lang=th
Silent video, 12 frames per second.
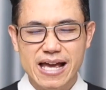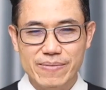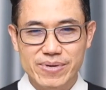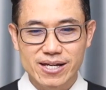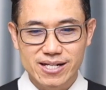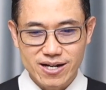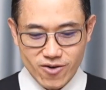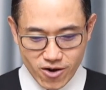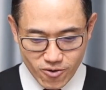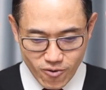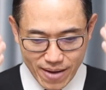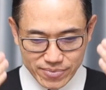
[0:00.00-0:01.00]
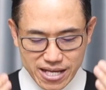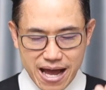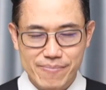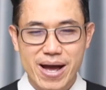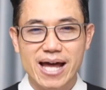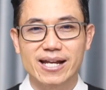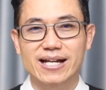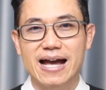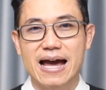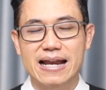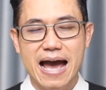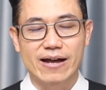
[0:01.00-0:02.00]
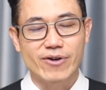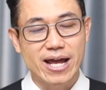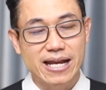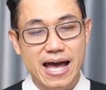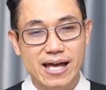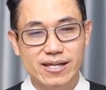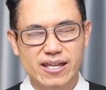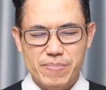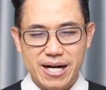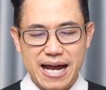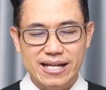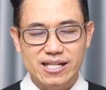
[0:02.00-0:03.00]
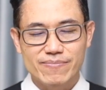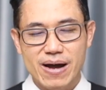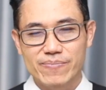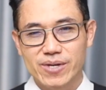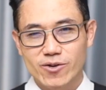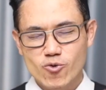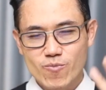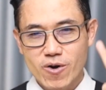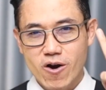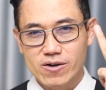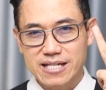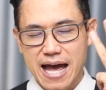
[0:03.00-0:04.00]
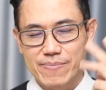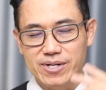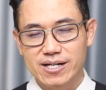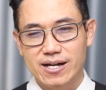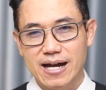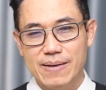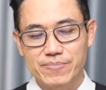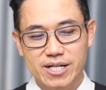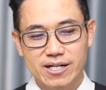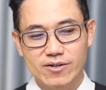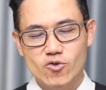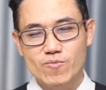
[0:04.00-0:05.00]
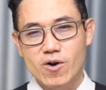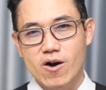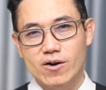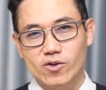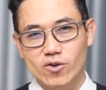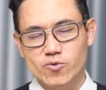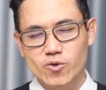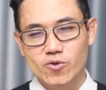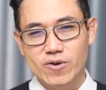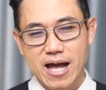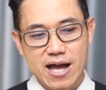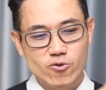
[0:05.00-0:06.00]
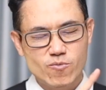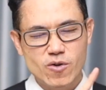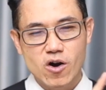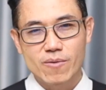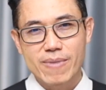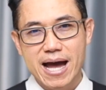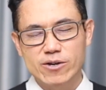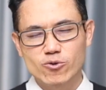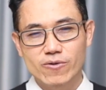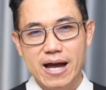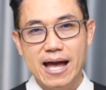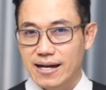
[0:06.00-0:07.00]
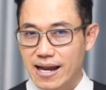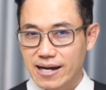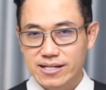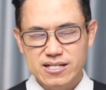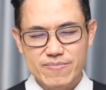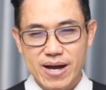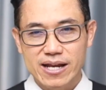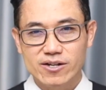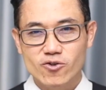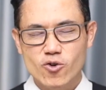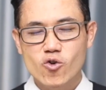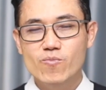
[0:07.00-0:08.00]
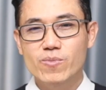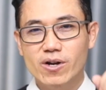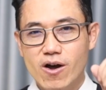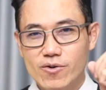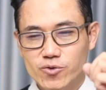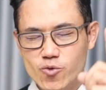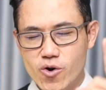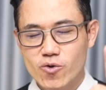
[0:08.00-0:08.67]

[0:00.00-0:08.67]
ยังมีเรื่องของความสามารถในการหารายได้อีกประกันฉบับนี้คุ้มครอง 3 เรื่องครับ 1. คุ้มครองรถคุณลูกค้าคุ้มครองบ้านคุณลูกค้า และที่สำคัญคุ้มครองตัว